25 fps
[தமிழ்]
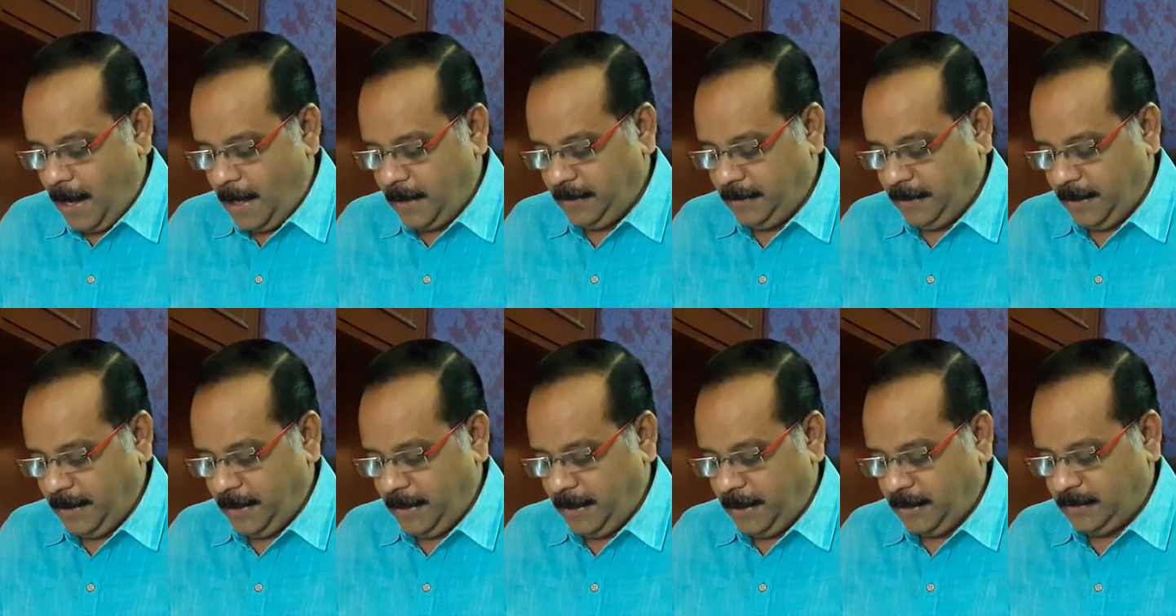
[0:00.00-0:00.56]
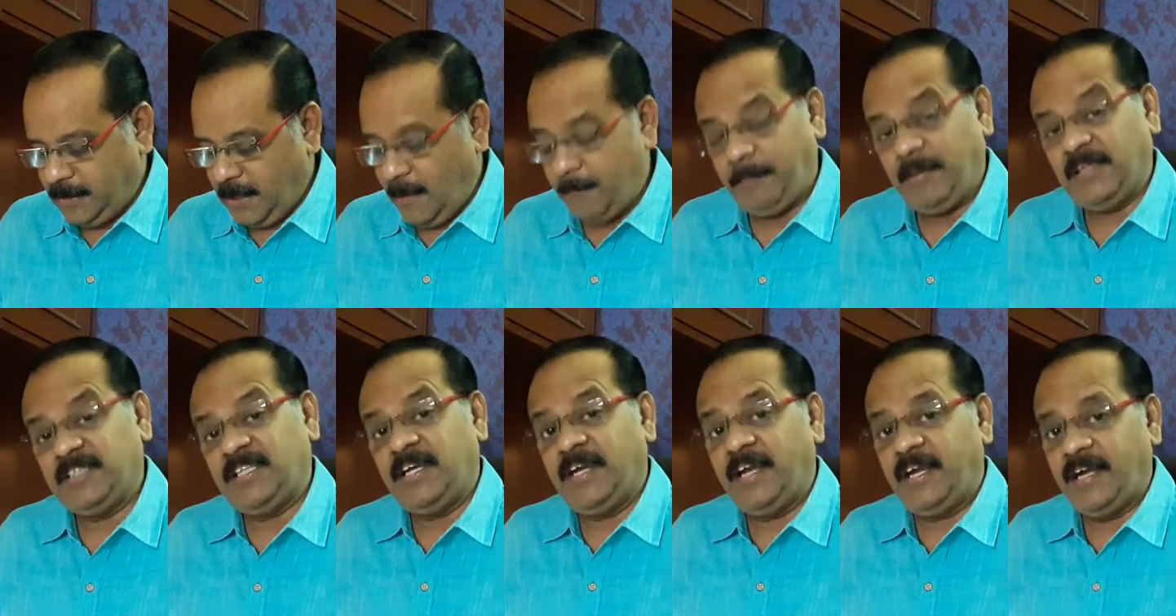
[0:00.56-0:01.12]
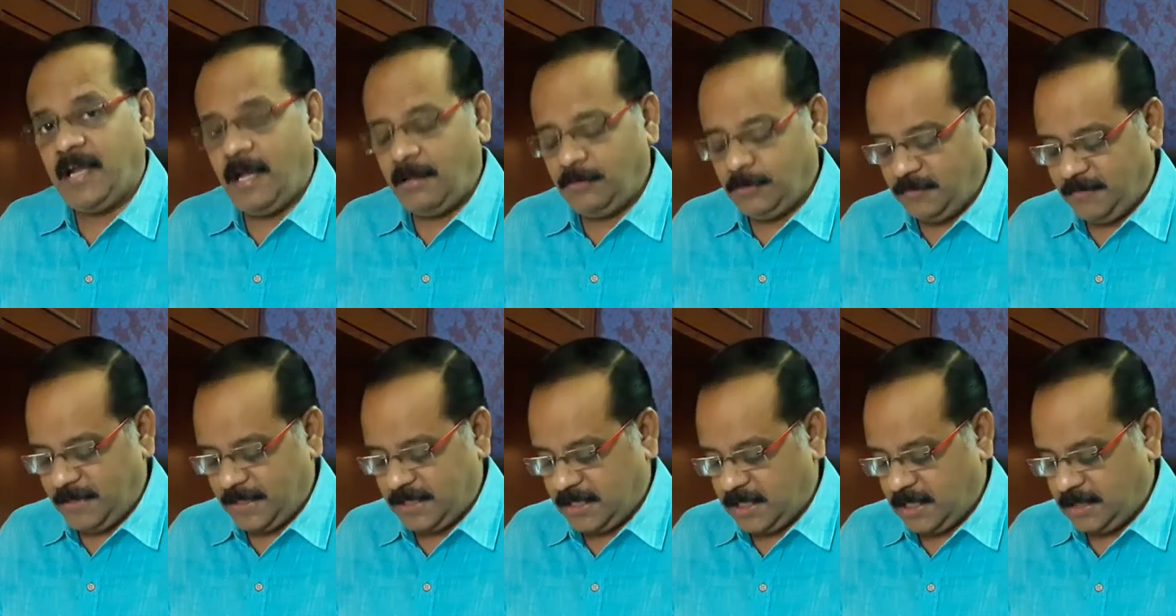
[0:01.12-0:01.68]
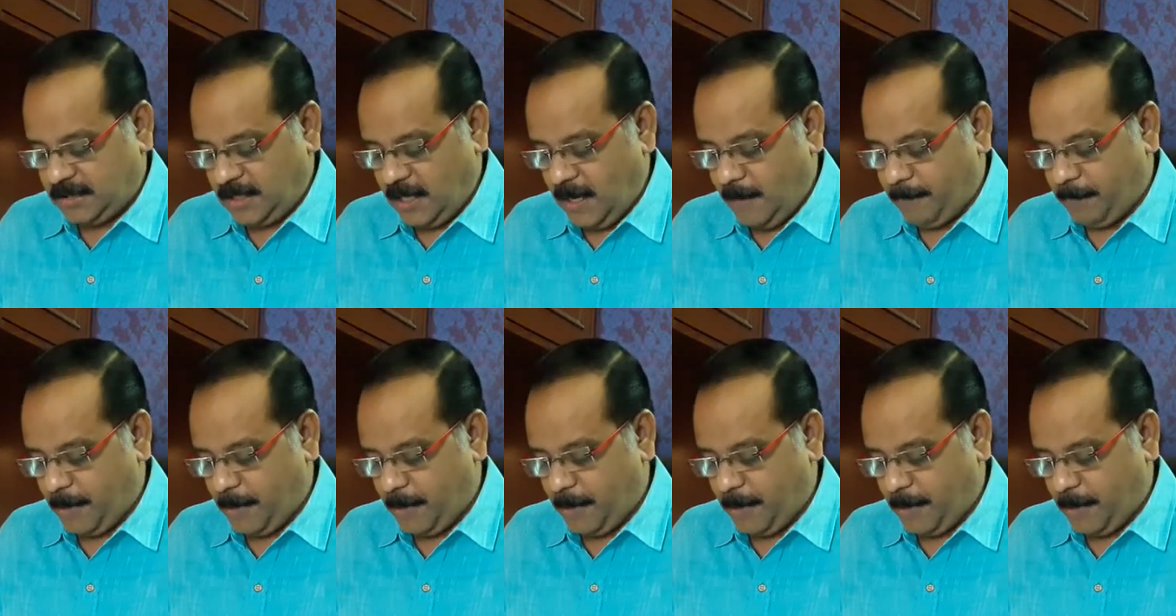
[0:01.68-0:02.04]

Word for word: அந்த இடத்திலே பதினேழாவது வசனத்திலே